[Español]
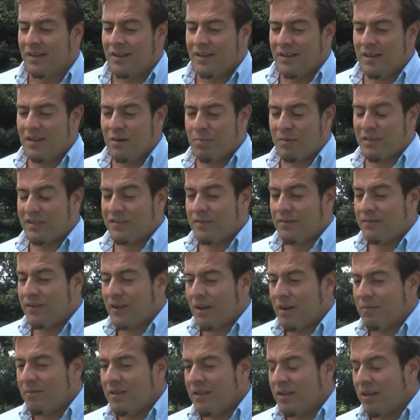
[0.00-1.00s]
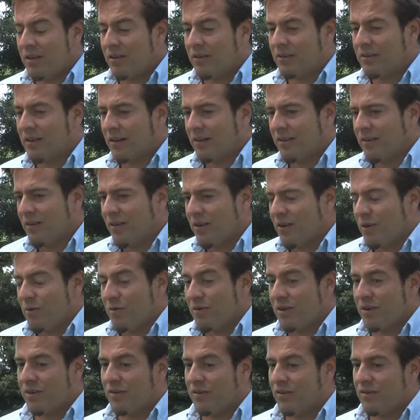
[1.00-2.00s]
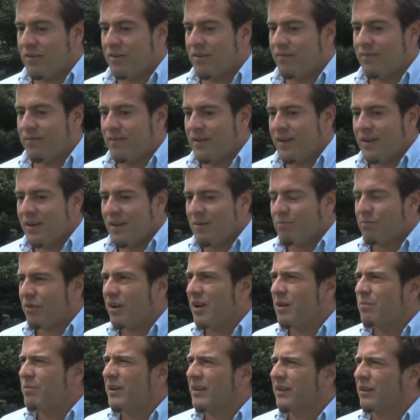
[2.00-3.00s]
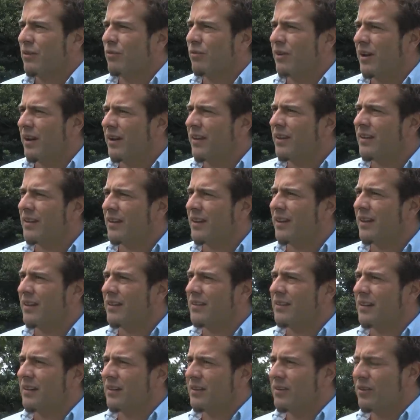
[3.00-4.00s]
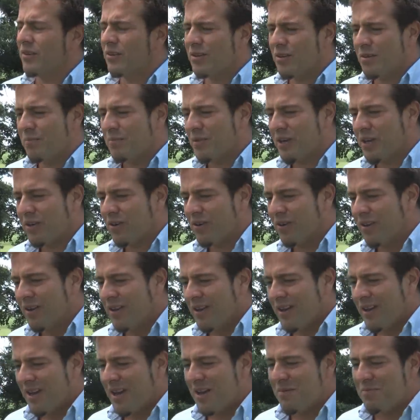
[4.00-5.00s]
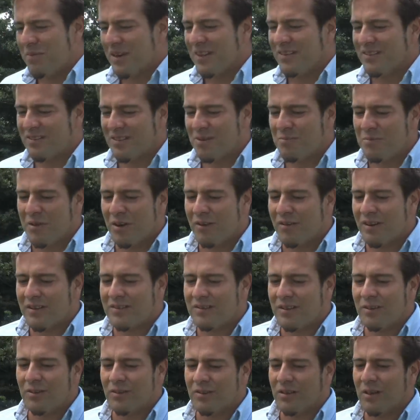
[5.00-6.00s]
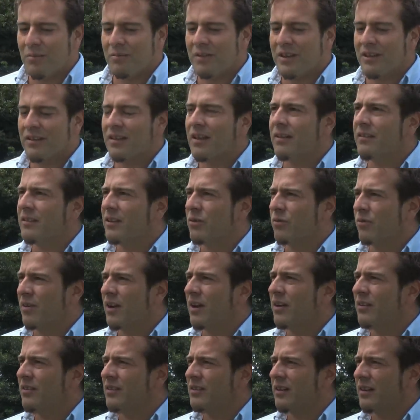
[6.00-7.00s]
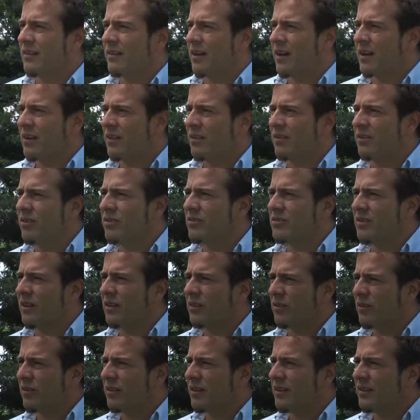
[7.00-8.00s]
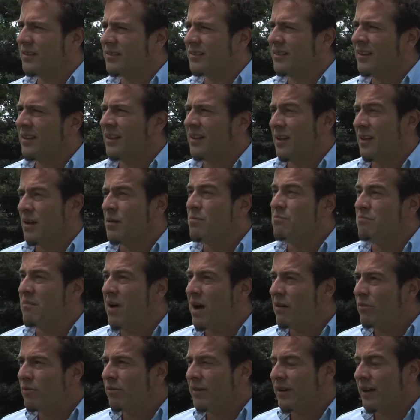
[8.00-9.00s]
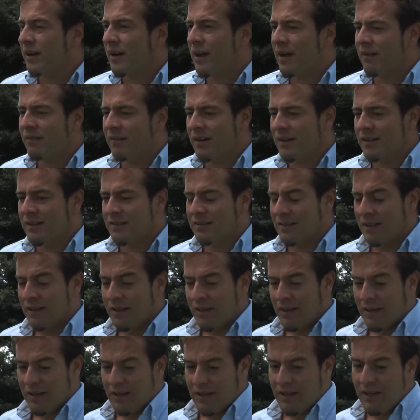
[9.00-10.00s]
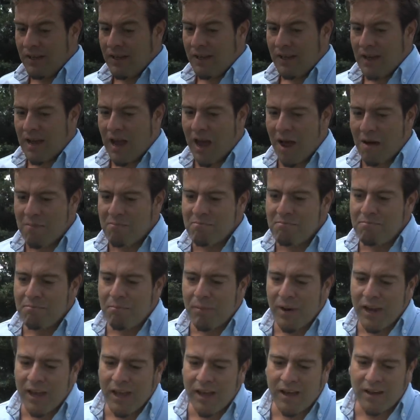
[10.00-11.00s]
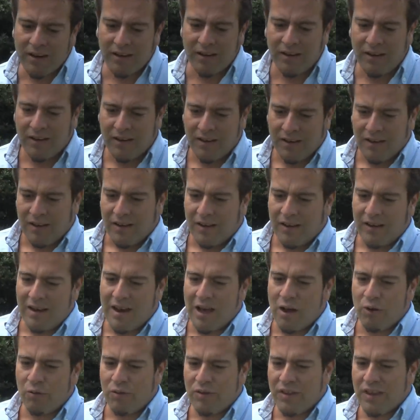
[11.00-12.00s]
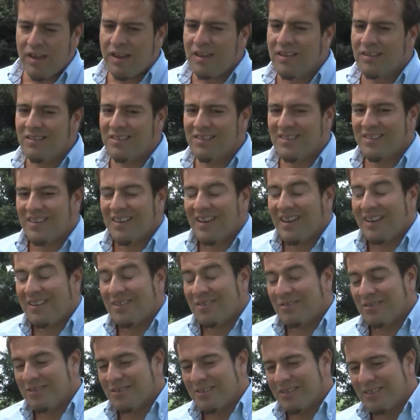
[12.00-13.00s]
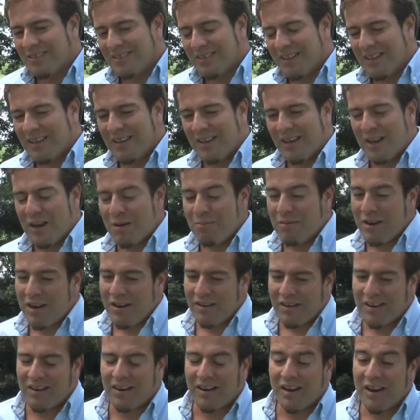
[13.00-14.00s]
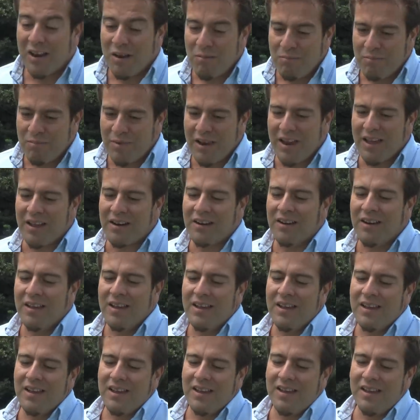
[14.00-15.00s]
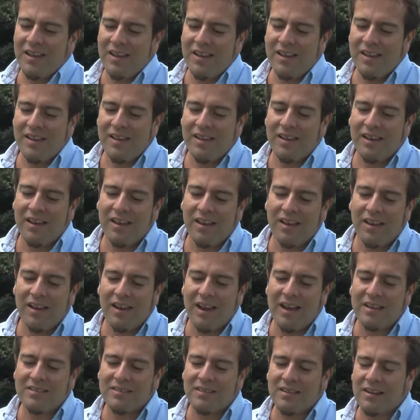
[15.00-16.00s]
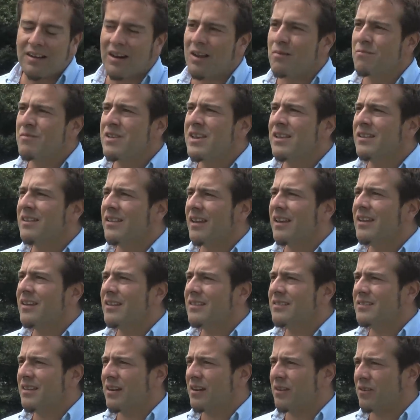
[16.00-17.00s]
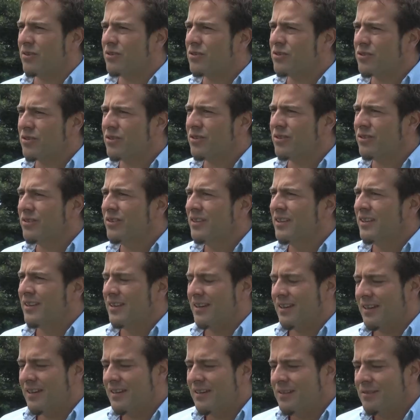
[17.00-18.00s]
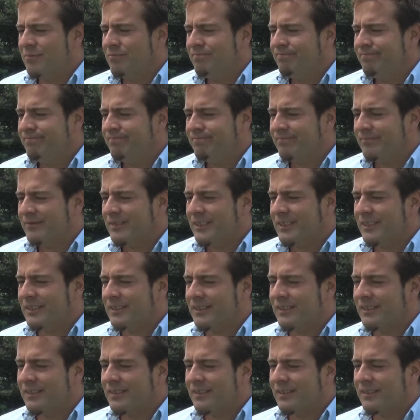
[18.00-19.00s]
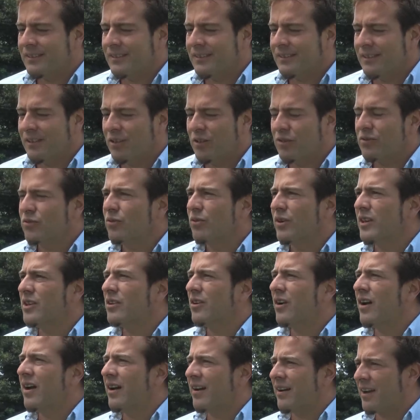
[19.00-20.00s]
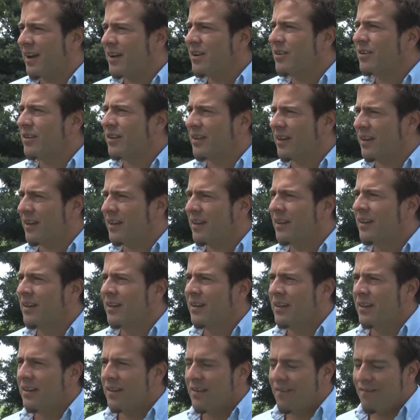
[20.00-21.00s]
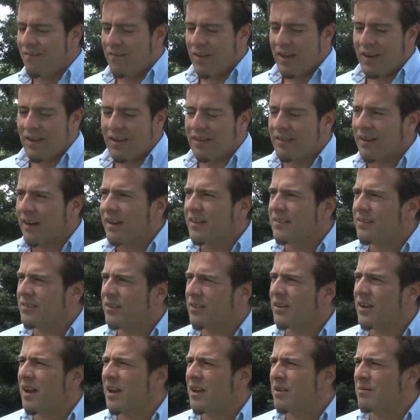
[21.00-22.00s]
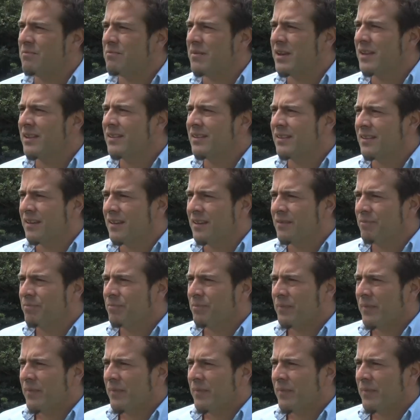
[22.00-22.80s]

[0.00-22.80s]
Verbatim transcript: Y específicamente en los territorios, bueno, difiere por las particularidades de cada territorio, pero el principio básico también está vinculado en trabajar con los actores más vulnerables y ampliar la audiencia, no sé si es la palabra en realidad, ampliar eh, las herramientas de desarrollo en eh, los sujetos agrarios que viene tradicionalmente